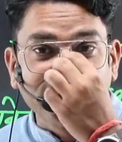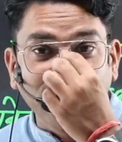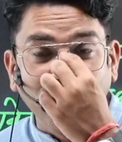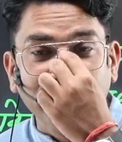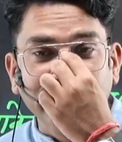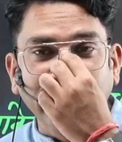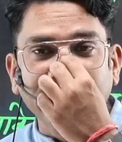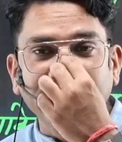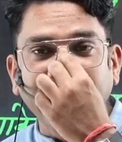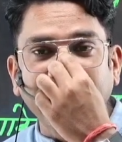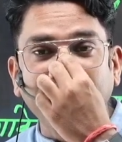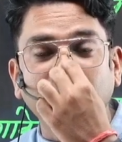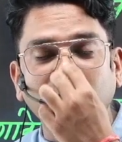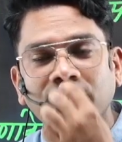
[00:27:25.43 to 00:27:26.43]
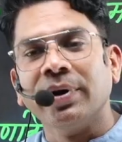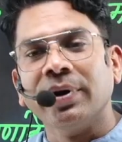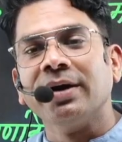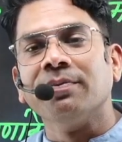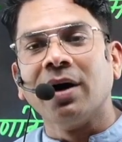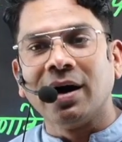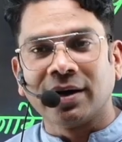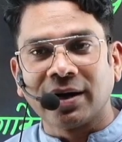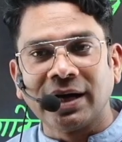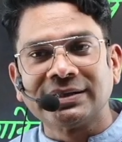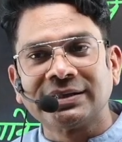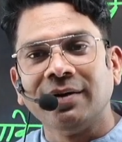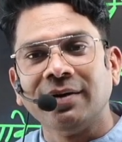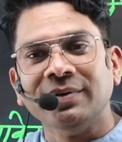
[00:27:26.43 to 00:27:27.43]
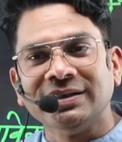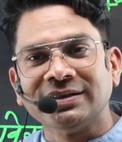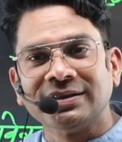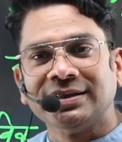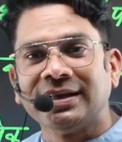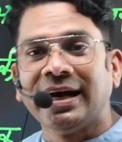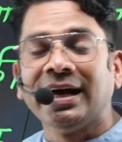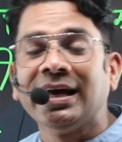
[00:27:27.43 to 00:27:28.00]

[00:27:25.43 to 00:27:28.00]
शोध केंद्र है मुंबई महाराष्ट्र में स्थित है